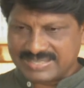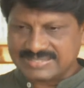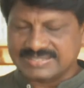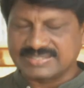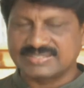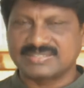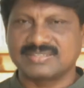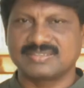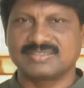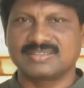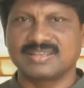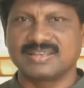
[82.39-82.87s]

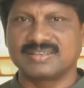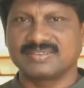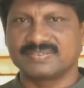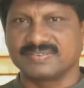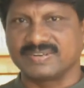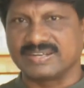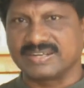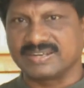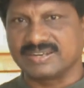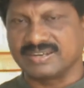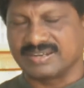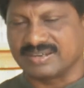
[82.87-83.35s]
బేసిక్
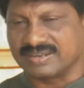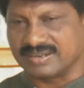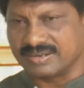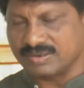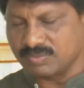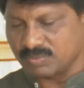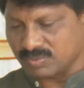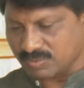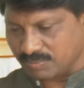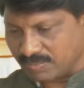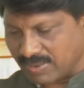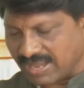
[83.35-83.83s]
సిద్ధాంతం అంటే
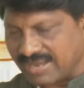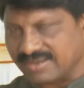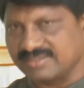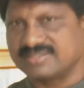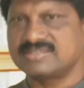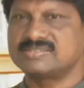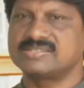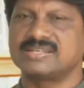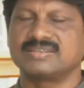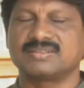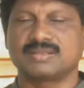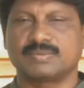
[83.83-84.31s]
ఏంటంటే ఇప్పుడు
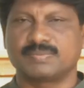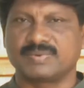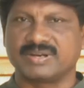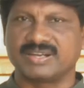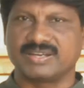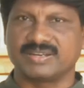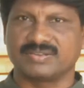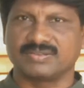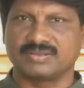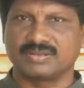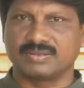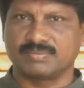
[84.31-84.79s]
భారతీయ
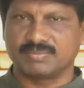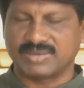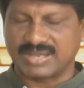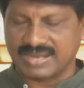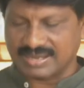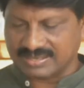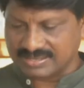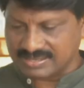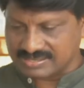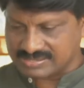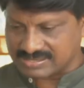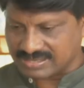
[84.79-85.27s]
జనతా పార్టీ ఉంది
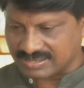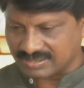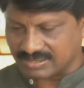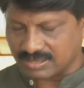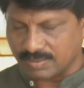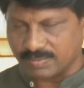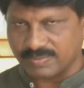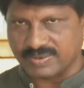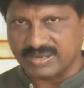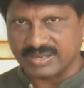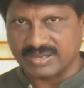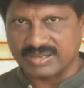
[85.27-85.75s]
భారతీయ
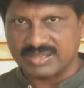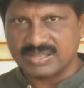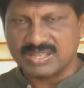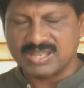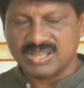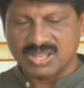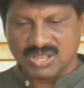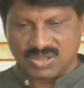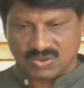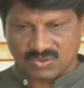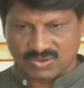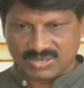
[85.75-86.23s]
జనతా
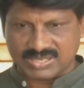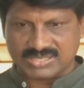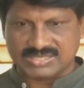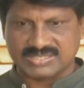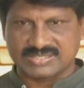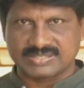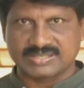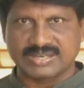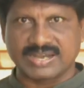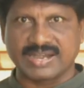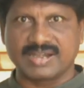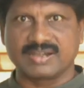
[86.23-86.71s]
పార్టీ
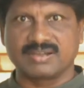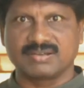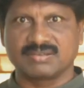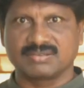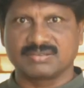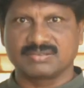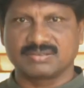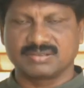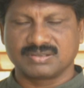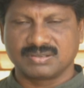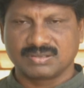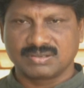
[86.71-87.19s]
ఒక
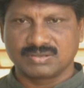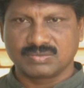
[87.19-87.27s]
స్టాండ్